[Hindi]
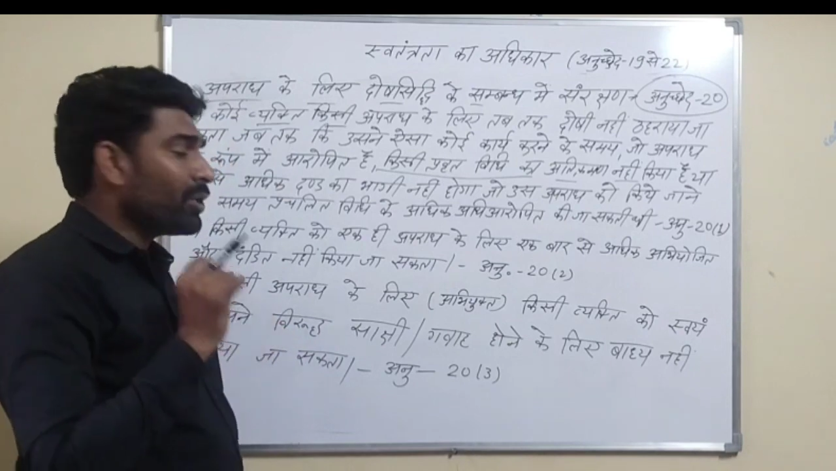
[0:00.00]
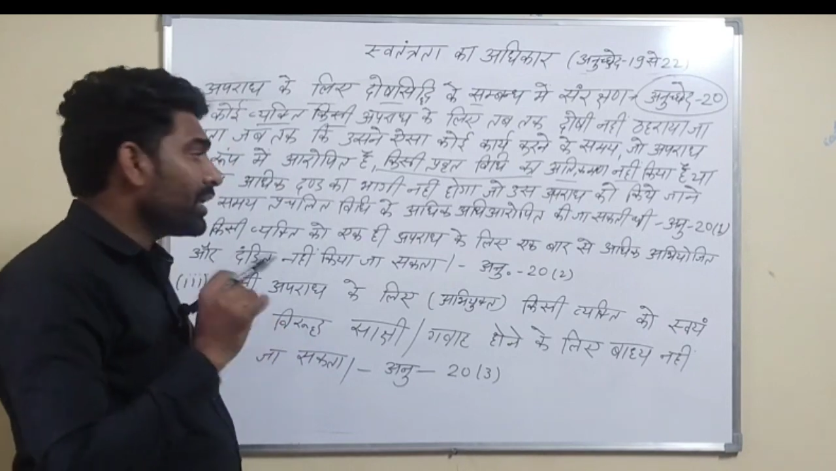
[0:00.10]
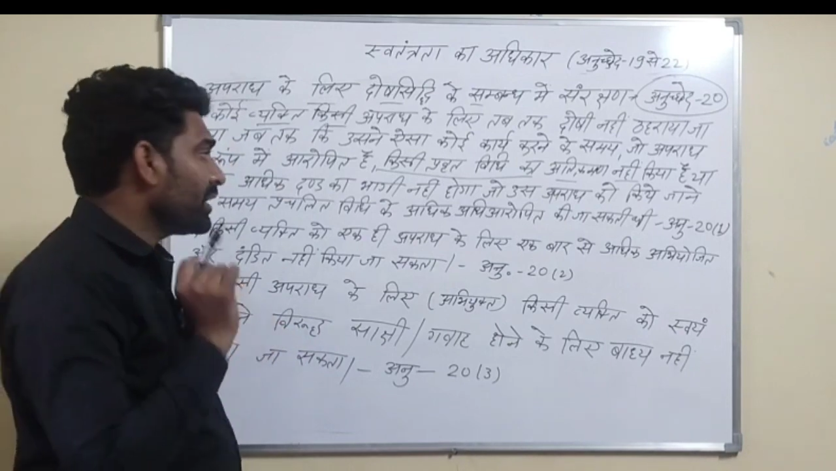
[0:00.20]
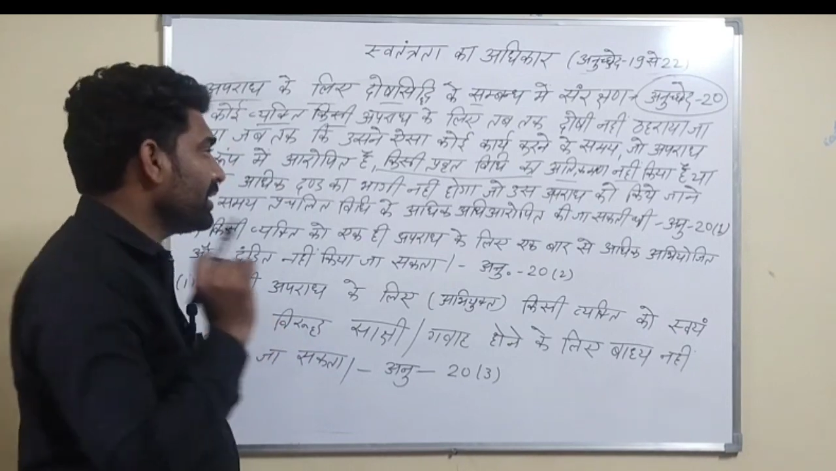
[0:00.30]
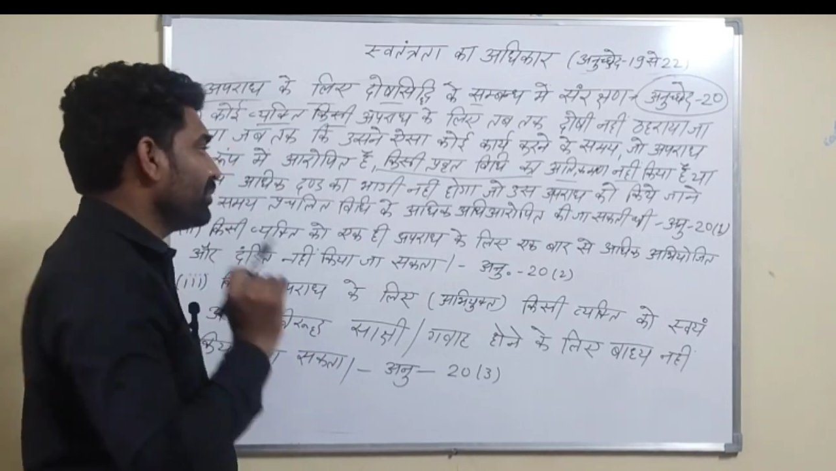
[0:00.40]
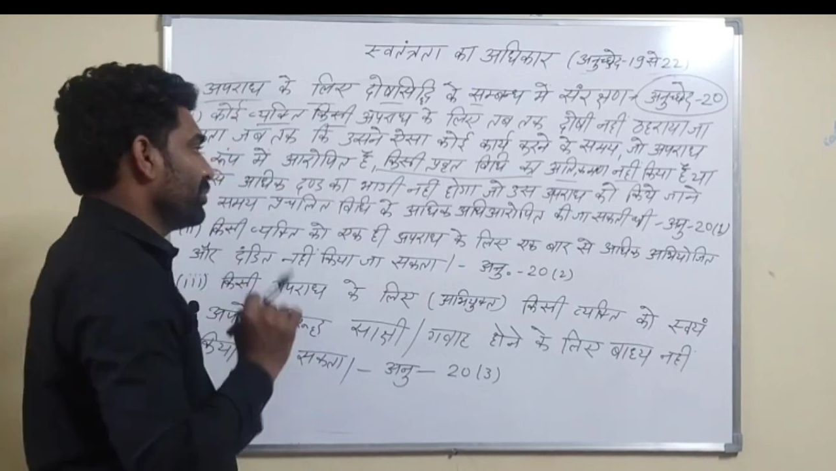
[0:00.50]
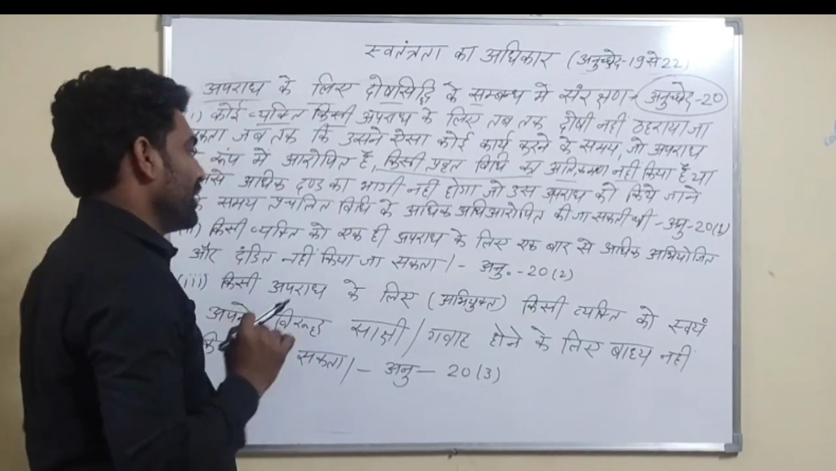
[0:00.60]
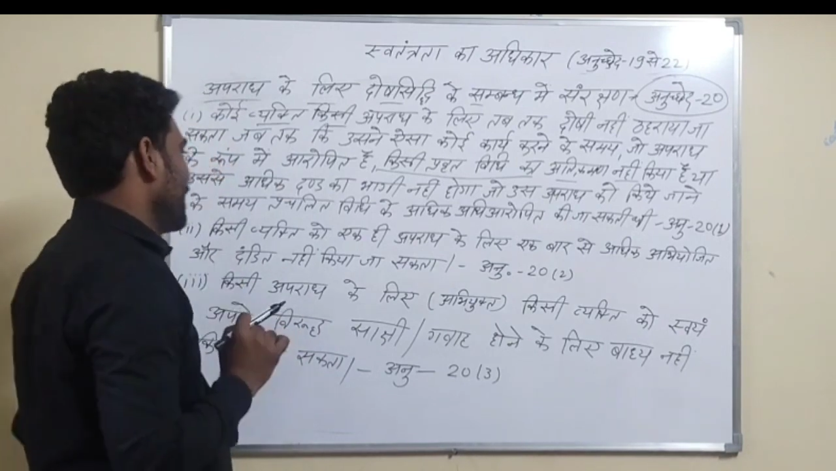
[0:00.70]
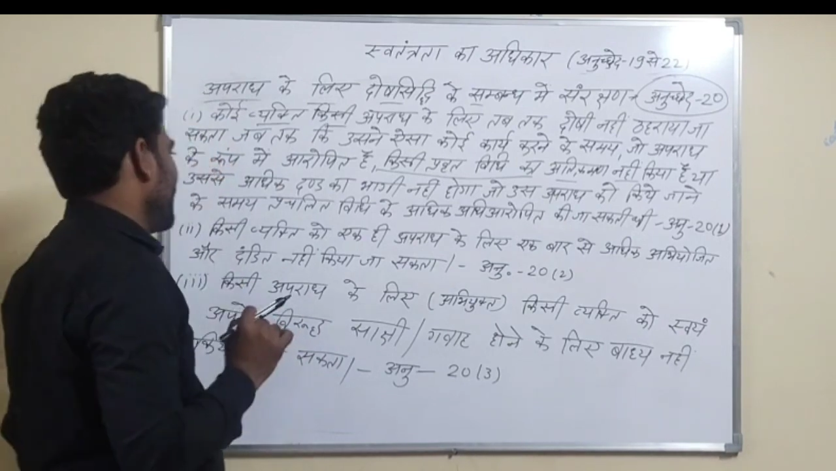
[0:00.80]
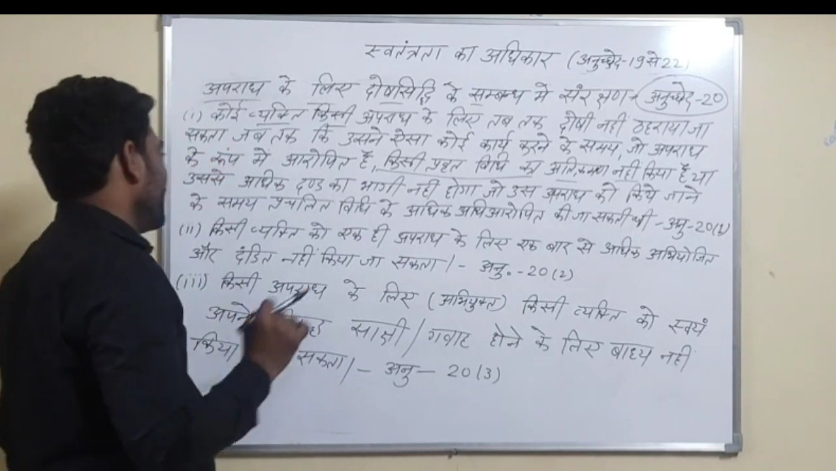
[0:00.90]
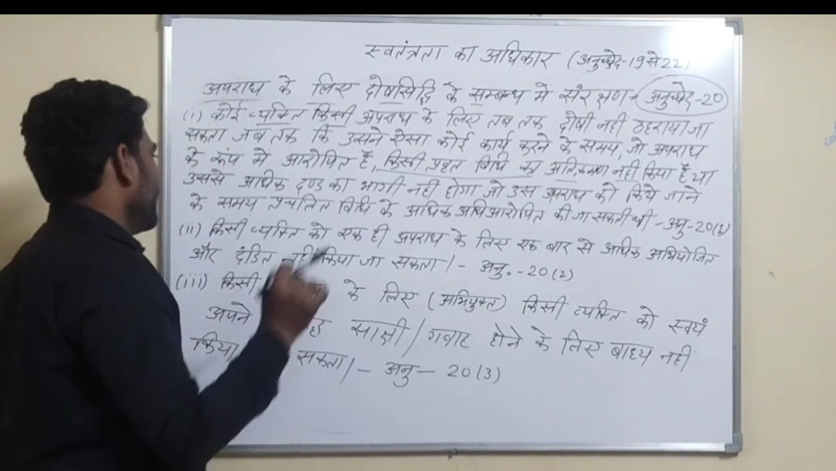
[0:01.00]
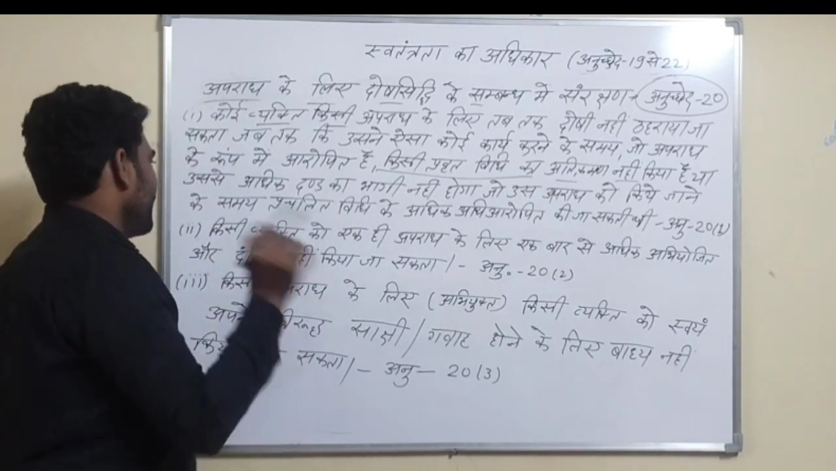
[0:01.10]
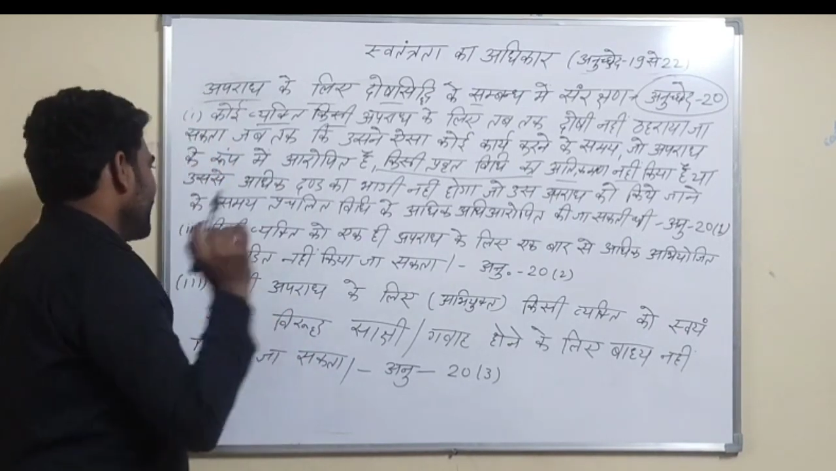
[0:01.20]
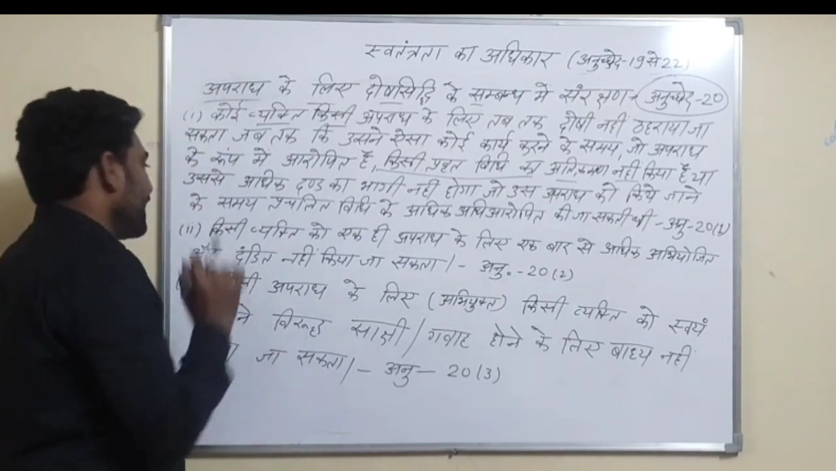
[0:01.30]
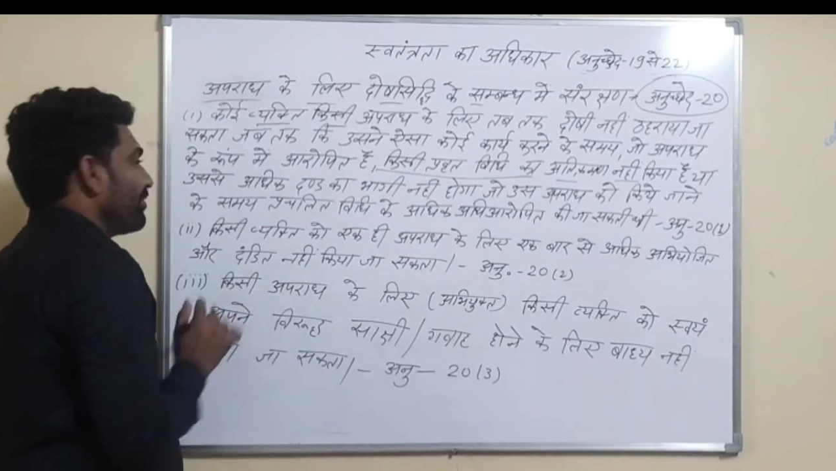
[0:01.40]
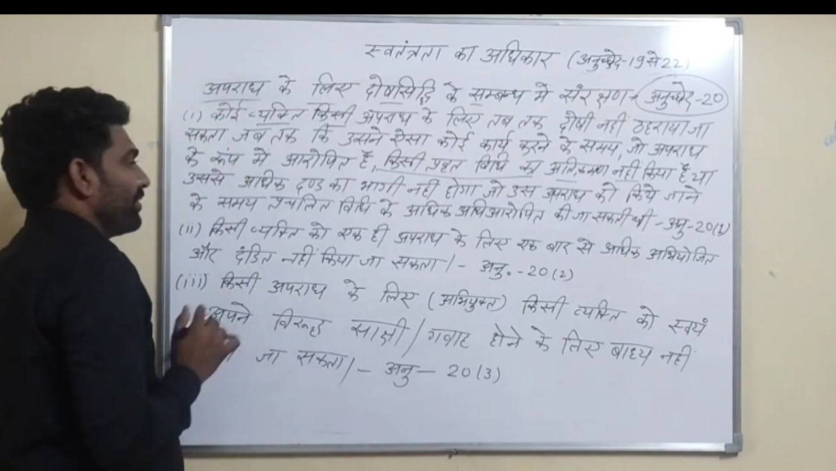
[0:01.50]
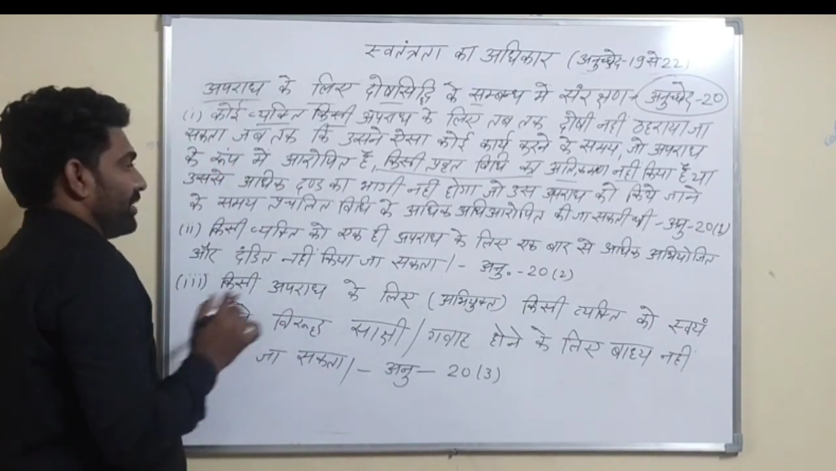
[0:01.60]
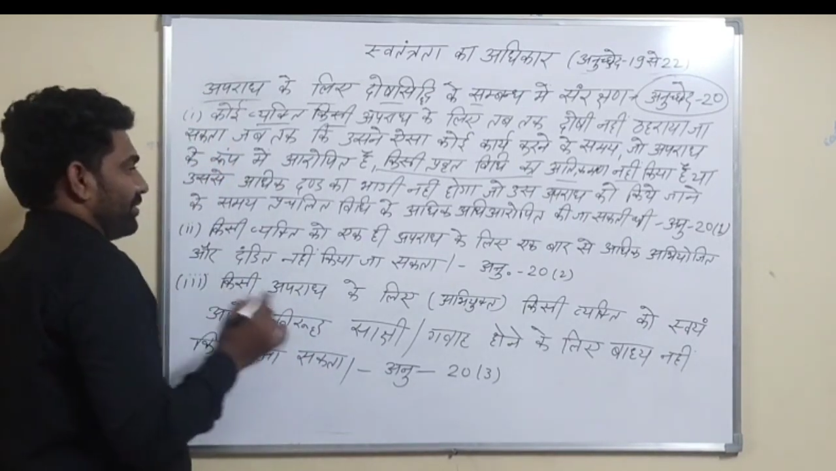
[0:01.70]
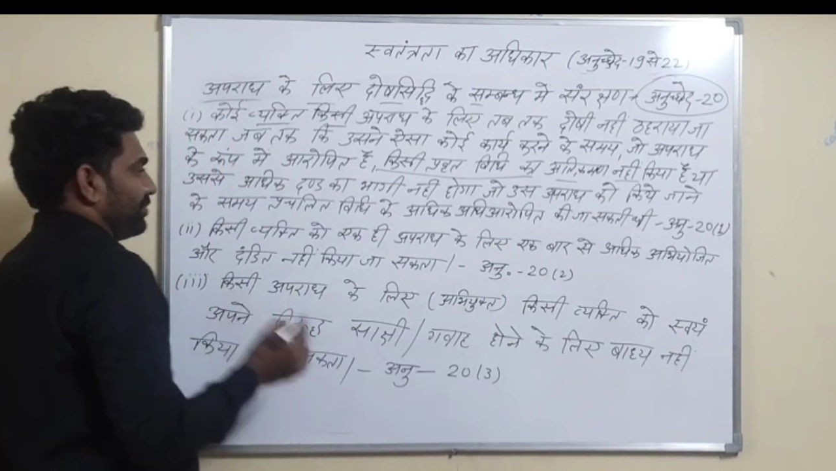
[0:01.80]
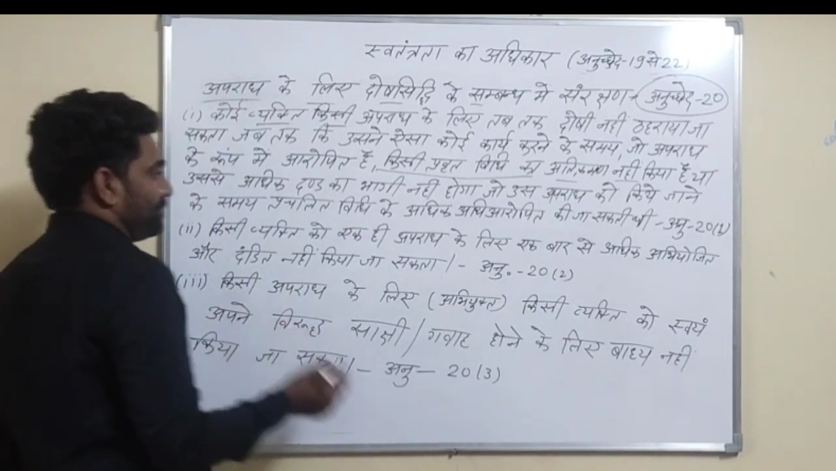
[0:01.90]
उल्लंघन नहीं होता है या
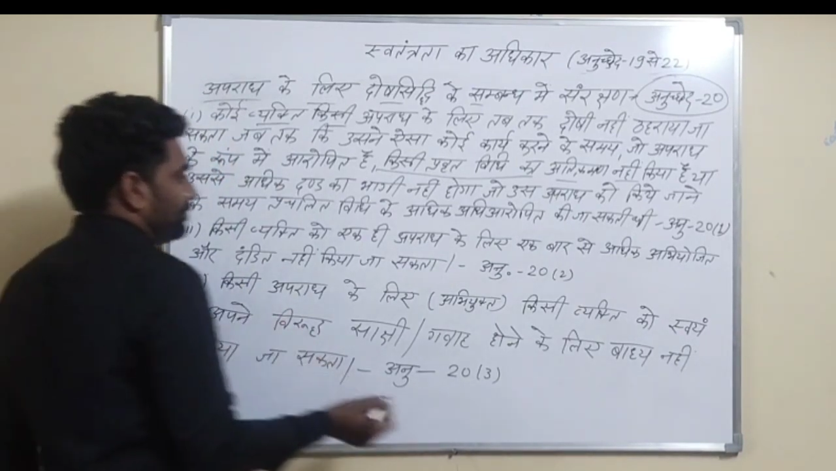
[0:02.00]
फिर